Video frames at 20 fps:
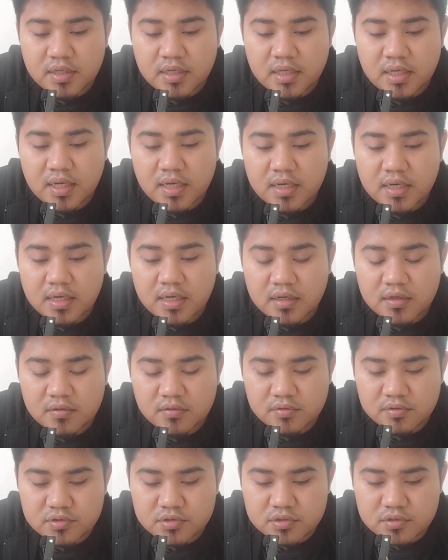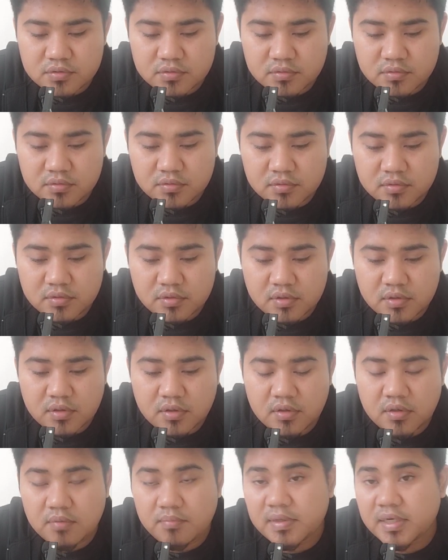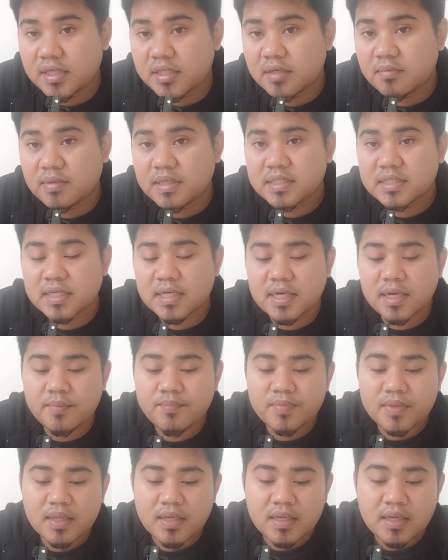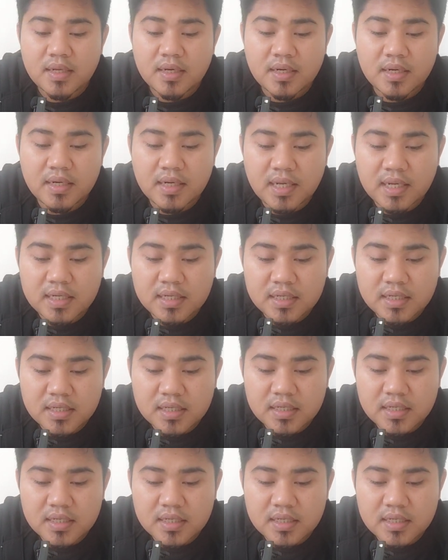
laka kusuro berarti macana lak